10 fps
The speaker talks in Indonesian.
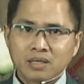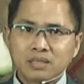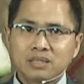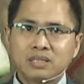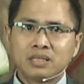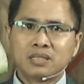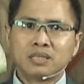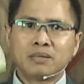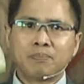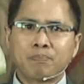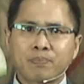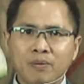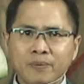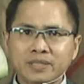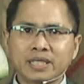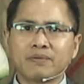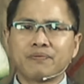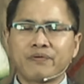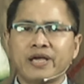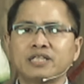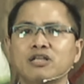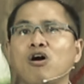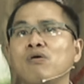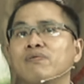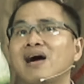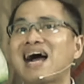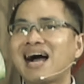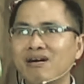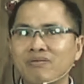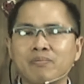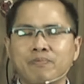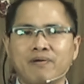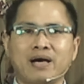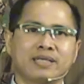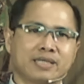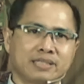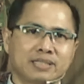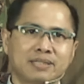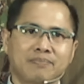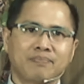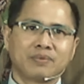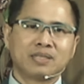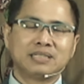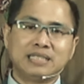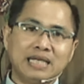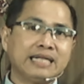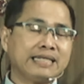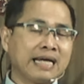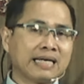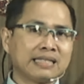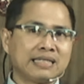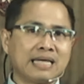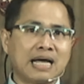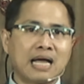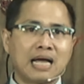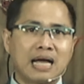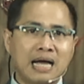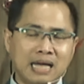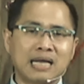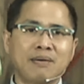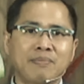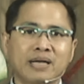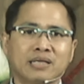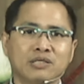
The Prophetic Faith of Our Fathers, jilid yang ketiga, halaman